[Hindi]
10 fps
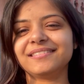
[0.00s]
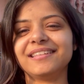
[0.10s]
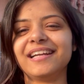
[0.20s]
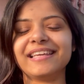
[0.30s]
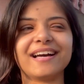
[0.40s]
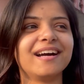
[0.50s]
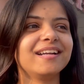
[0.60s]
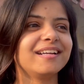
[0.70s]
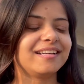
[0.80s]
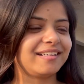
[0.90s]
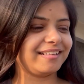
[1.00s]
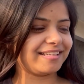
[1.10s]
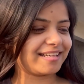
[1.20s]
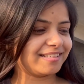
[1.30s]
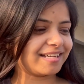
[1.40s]
लड़ियाँ
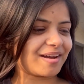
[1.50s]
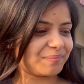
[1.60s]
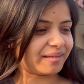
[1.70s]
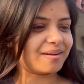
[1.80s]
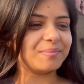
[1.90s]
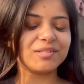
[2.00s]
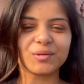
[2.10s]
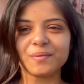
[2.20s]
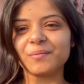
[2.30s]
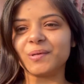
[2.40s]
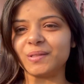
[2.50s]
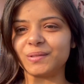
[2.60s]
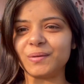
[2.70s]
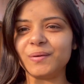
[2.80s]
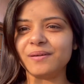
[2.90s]
ठीक है आपके यहाँ पे जो भी
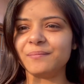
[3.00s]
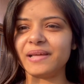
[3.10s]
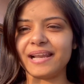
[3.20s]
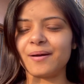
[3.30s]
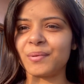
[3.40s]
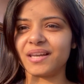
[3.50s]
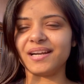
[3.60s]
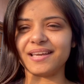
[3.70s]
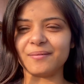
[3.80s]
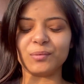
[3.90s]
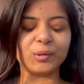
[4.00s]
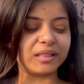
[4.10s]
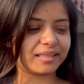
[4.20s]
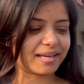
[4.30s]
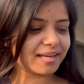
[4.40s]
बोलते हो मेरे यहाँ पे लड़ियाँ
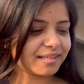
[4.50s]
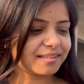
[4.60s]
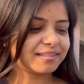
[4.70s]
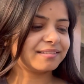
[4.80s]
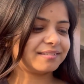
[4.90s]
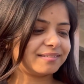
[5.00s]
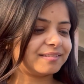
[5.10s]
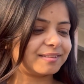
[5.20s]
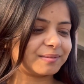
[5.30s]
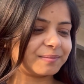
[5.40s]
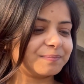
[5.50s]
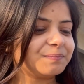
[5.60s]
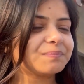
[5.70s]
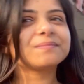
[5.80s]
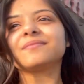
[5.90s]
बोलते हैं तो
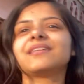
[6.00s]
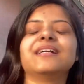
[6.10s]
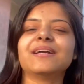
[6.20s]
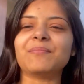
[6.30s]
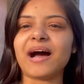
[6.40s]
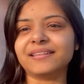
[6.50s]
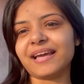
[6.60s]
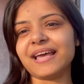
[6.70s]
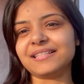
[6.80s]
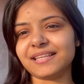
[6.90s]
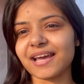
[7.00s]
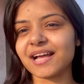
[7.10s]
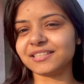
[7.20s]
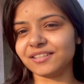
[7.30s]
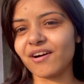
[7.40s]
बात है ऐसी कि
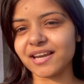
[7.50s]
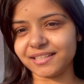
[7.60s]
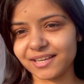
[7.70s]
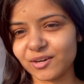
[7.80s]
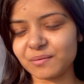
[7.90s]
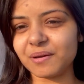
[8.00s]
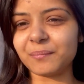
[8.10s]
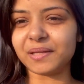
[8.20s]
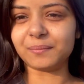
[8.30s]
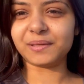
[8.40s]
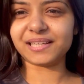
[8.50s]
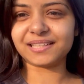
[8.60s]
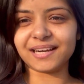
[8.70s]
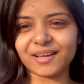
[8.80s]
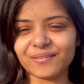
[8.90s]
आज दिवाली है और मैं फिर भी ये
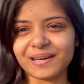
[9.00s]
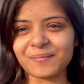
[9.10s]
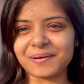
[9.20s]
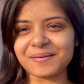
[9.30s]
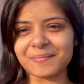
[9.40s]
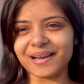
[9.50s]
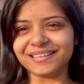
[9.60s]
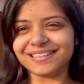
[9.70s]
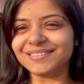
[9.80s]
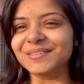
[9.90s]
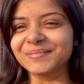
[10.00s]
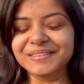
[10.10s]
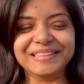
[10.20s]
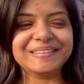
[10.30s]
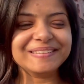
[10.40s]
सड़े हुए कपड़े पहन के घूम
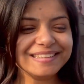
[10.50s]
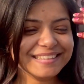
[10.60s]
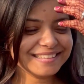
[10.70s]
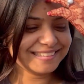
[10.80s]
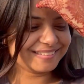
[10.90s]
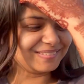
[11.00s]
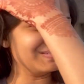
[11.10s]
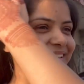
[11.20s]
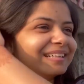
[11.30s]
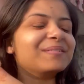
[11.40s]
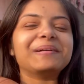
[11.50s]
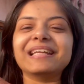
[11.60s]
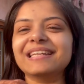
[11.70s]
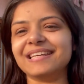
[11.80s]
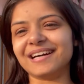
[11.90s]
रही हूँ क्योंकि मेरे
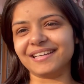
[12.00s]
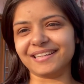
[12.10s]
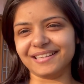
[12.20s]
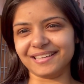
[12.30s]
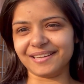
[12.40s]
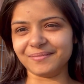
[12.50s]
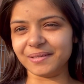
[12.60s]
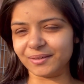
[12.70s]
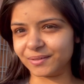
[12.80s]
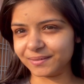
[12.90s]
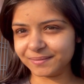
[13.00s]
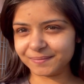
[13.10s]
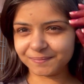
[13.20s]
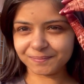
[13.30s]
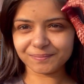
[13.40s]
कपड़े नहीं आ रहे हैं यार मेरे
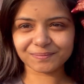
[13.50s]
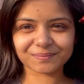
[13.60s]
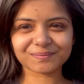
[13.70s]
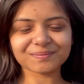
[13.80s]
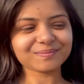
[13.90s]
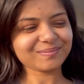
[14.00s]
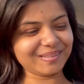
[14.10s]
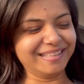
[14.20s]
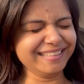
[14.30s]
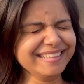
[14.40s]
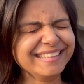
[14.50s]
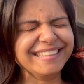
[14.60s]
को